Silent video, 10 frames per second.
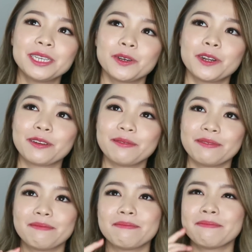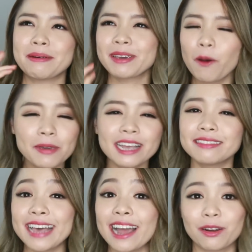cho đến mà mình không nhận
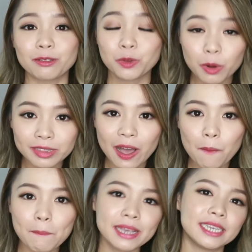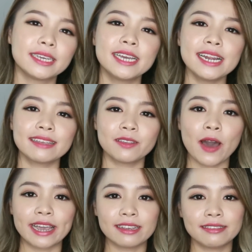ra nó xuống tông mình chỉ nghĩ là do ánh